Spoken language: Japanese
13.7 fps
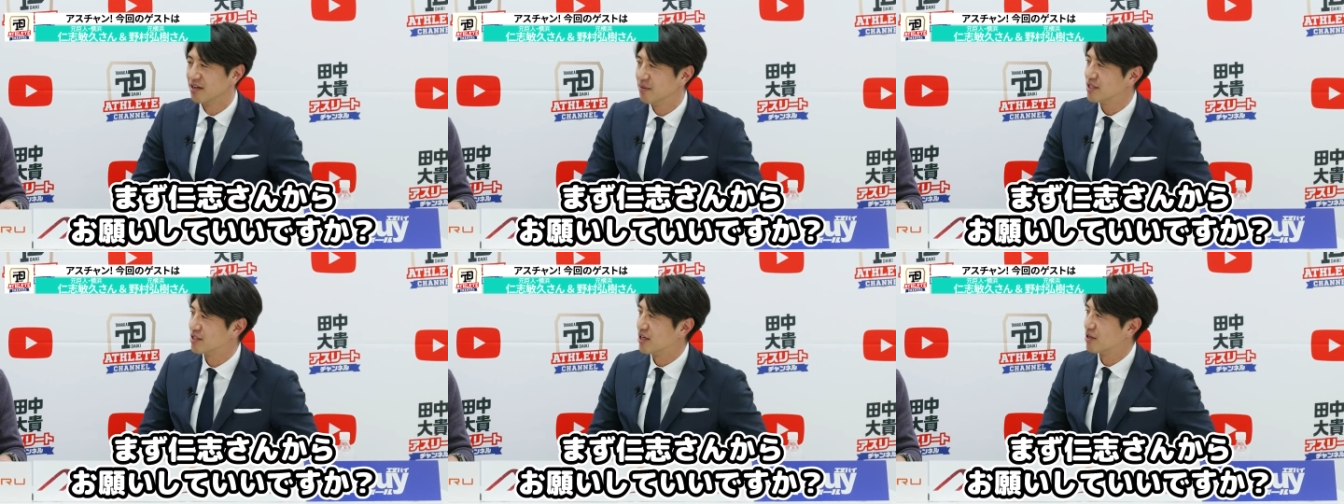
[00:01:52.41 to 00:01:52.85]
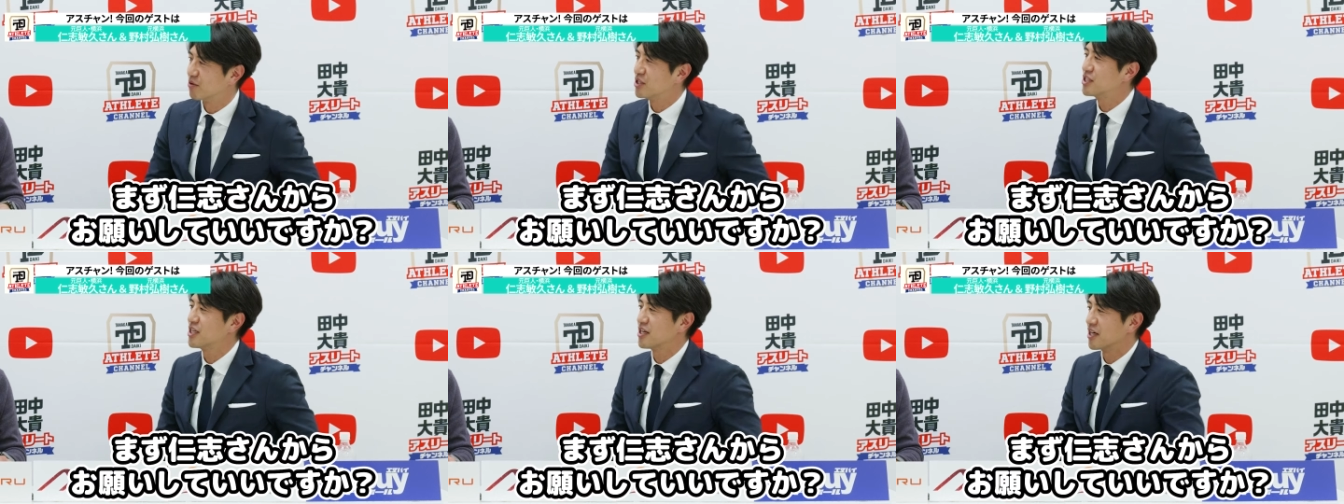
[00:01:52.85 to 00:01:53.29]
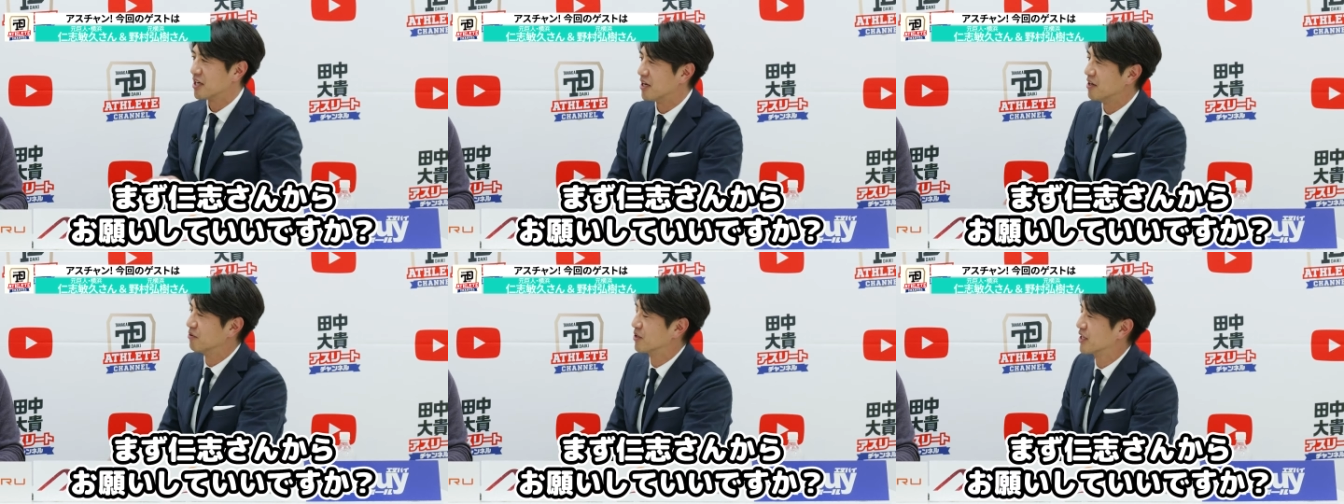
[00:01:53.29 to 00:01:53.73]
まずあの西さんか
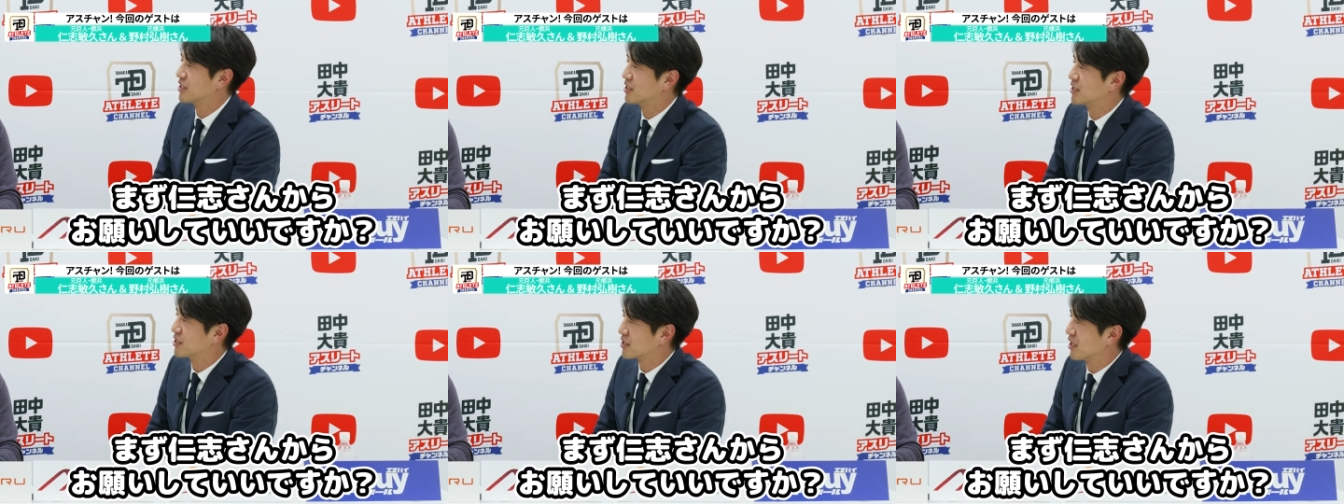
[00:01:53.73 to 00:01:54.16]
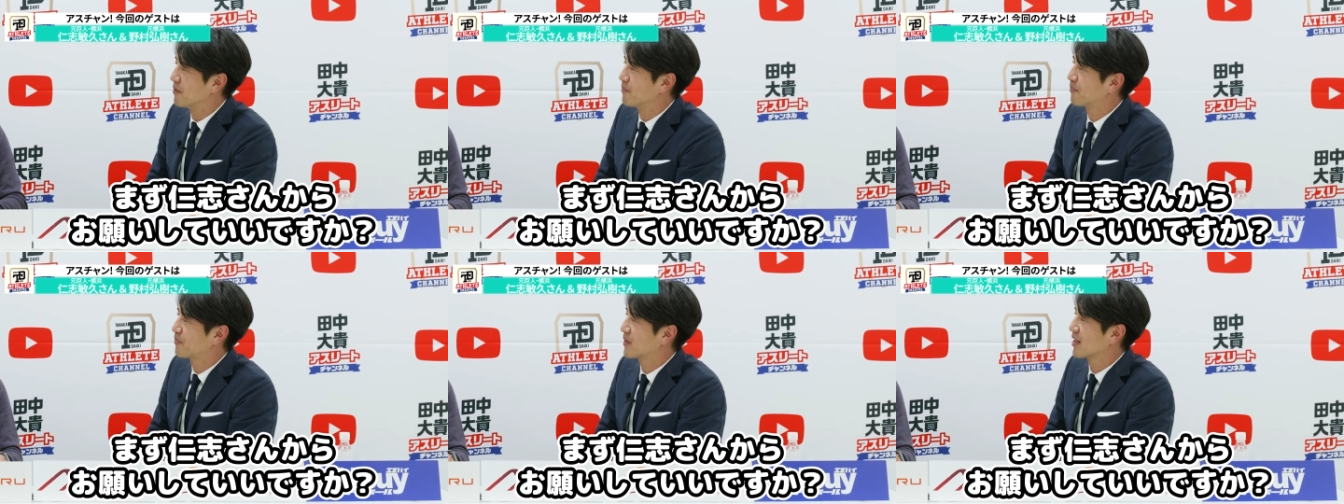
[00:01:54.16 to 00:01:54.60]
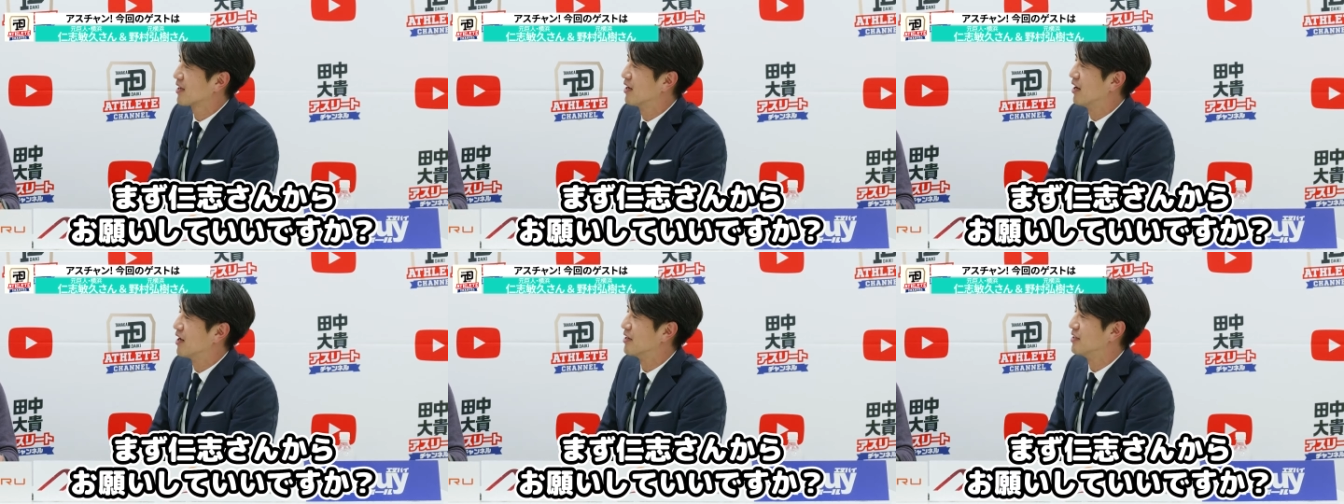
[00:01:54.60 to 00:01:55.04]
らお願いしていいですか。は
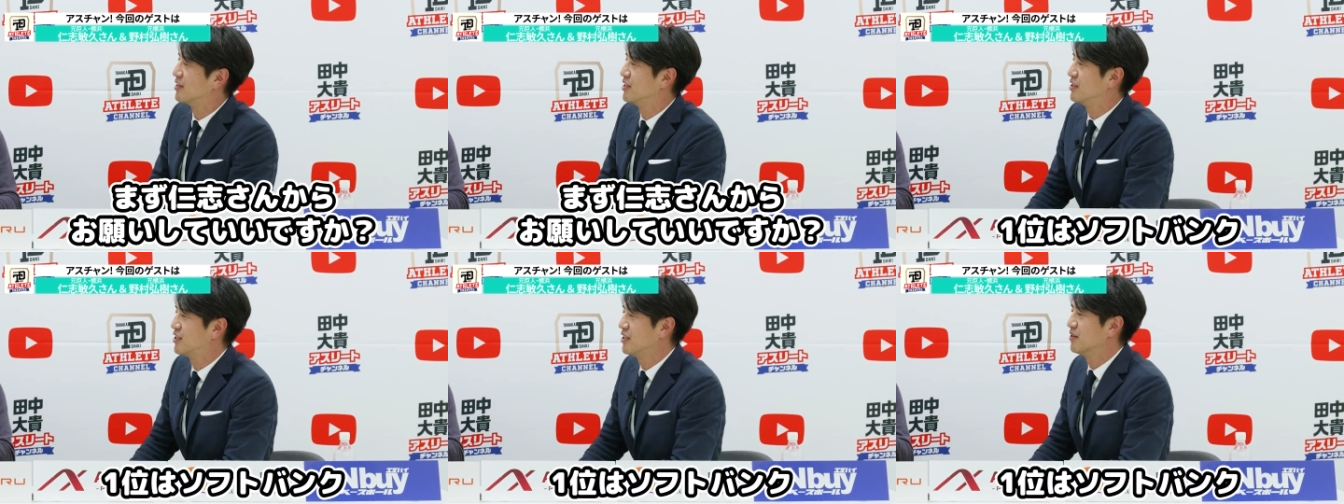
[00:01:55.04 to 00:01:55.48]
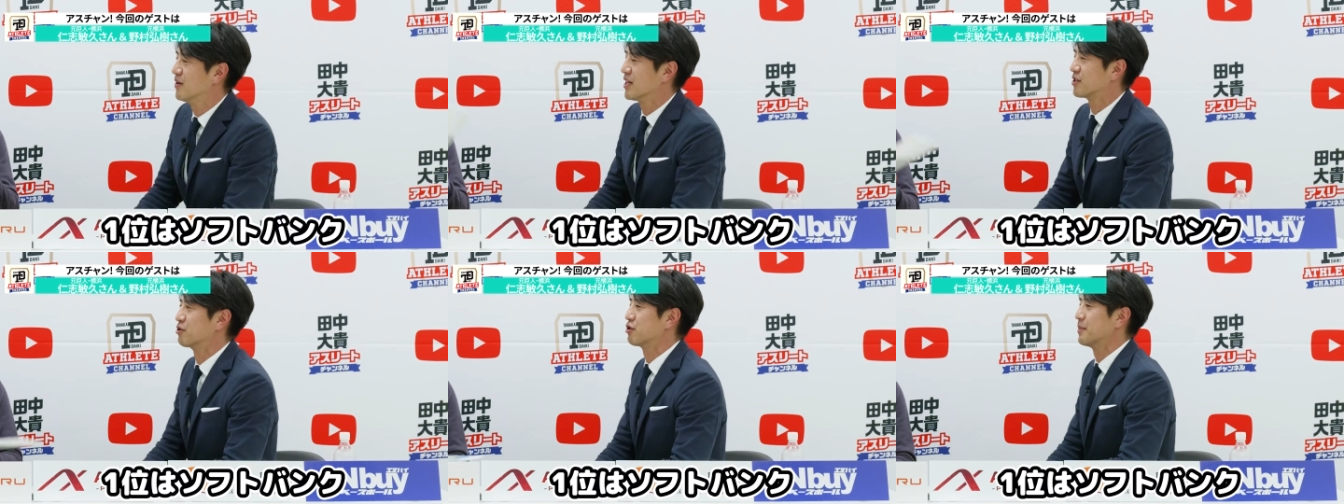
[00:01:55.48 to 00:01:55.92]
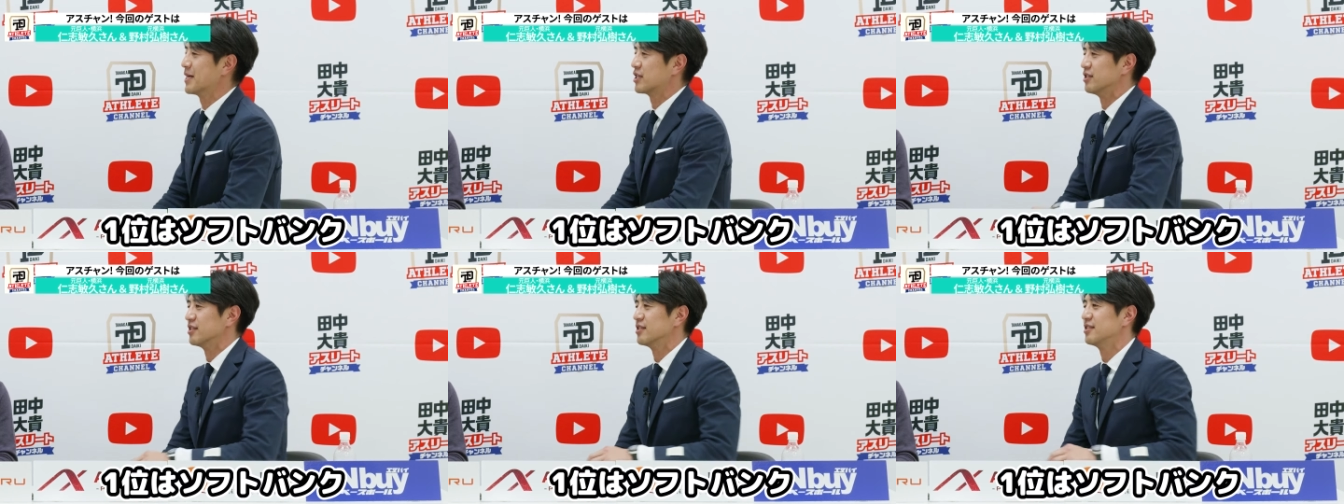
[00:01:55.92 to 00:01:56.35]
い。はい。1位は
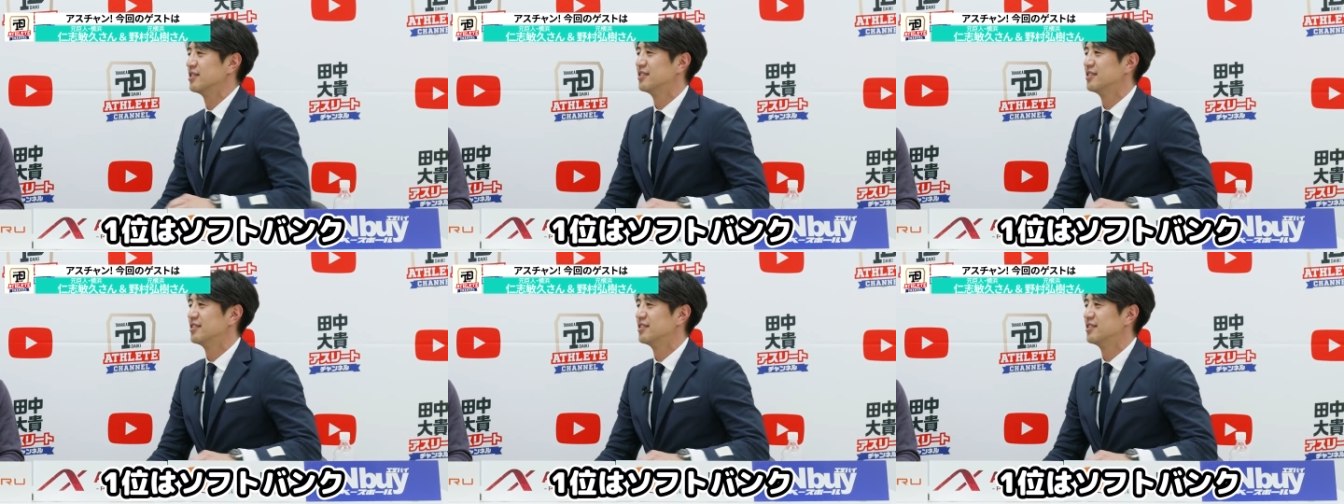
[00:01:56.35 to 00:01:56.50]
ソフトバンク。